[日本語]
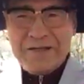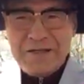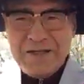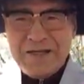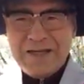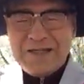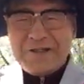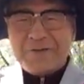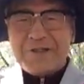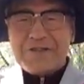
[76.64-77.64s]
2段は
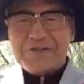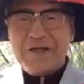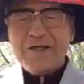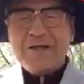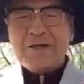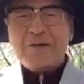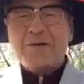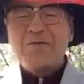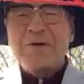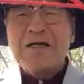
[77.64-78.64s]
しごですね
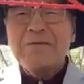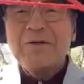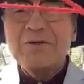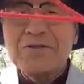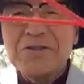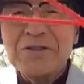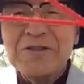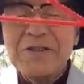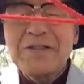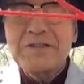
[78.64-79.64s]
この巻き戻し
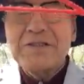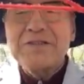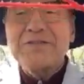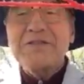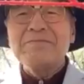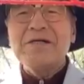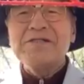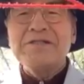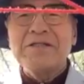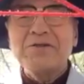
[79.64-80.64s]
につきま
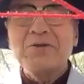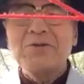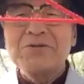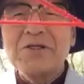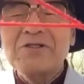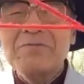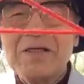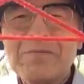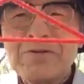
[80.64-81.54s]
してちょっと説明